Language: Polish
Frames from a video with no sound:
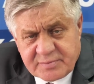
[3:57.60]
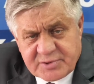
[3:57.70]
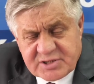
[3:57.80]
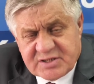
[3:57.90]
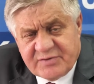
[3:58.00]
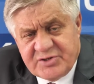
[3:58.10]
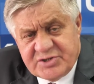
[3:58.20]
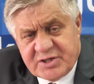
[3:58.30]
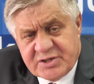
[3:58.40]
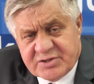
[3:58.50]

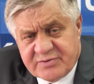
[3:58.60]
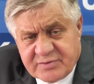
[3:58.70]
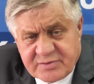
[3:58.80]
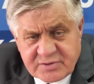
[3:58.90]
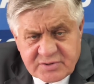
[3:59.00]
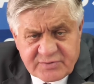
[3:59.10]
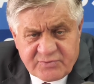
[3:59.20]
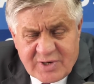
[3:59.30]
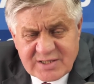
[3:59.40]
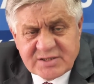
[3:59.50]
przedstawiciele czy, czy
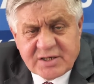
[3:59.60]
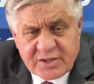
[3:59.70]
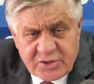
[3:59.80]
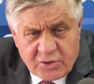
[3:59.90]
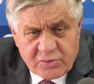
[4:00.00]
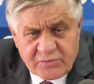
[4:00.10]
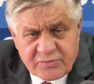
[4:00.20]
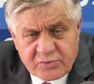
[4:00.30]
władze regionów,